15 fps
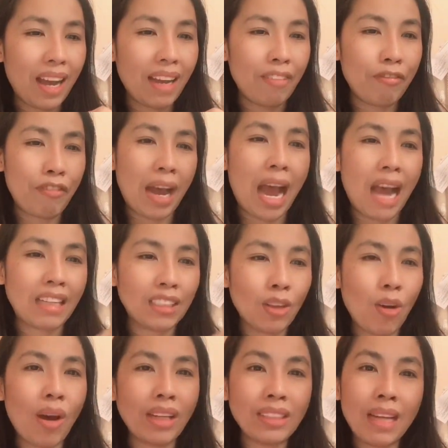ฝากถ
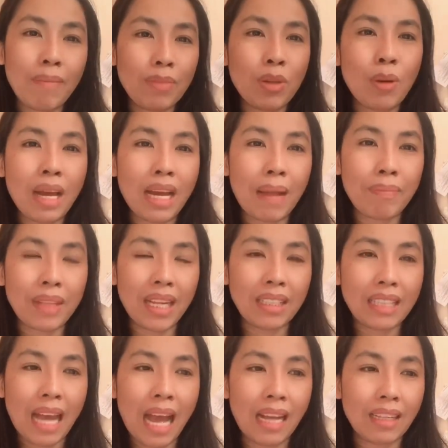อนทำธุรกรรม
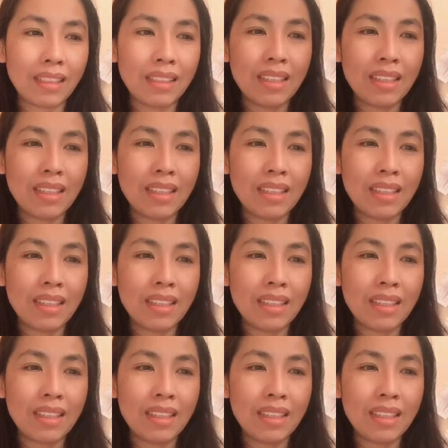ต่าง